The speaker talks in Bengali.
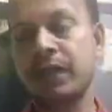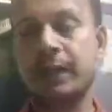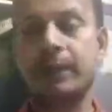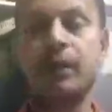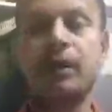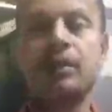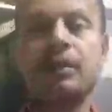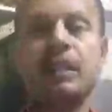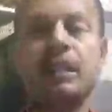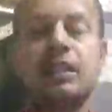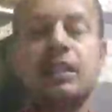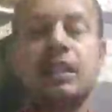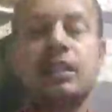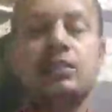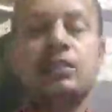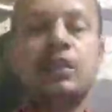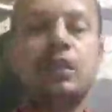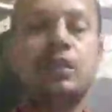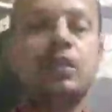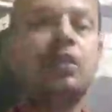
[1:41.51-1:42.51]
এবং চাষের
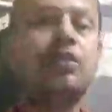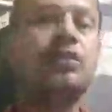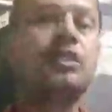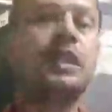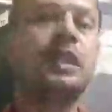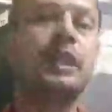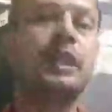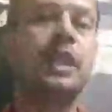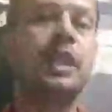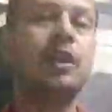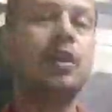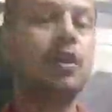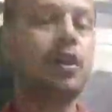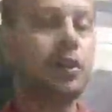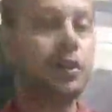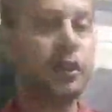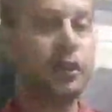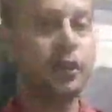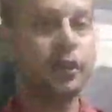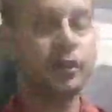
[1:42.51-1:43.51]
খরচটাকে
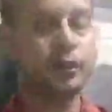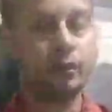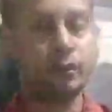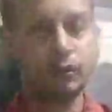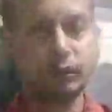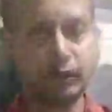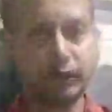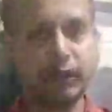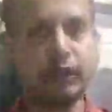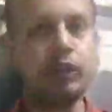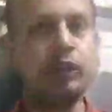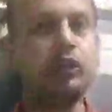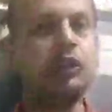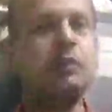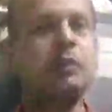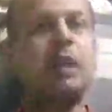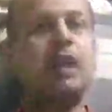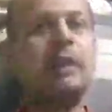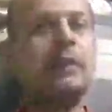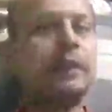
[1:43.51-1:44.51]
অনেক অনেক
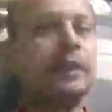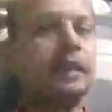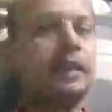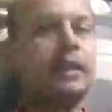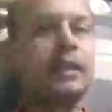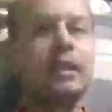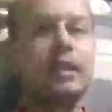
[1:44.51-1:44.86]
রকমভাবে